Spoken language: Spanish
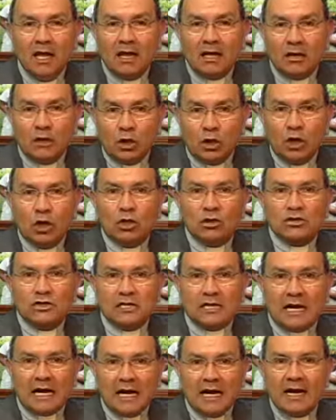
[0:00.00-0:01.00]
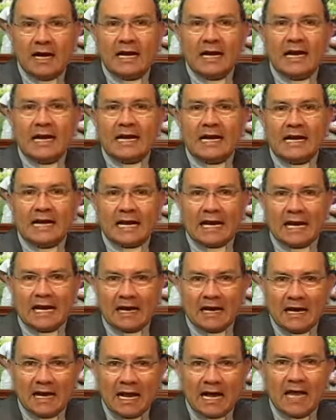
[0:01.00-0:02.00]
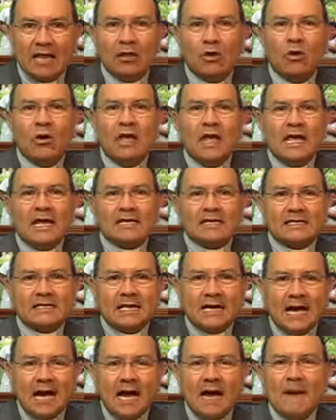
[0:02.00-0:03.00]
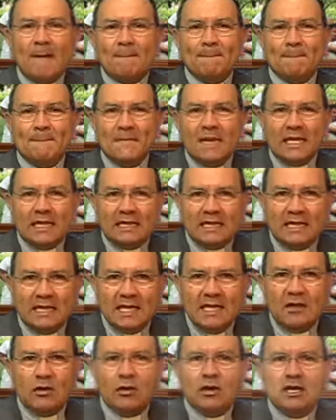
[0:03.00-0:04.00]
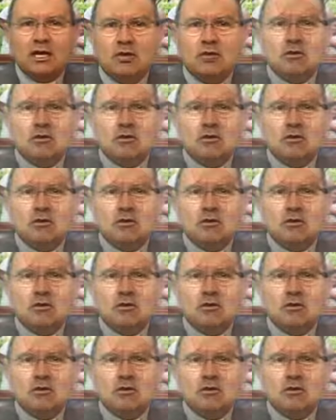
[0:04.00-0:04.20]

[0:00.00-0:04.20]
Dios se ha encarnado, se ha metido en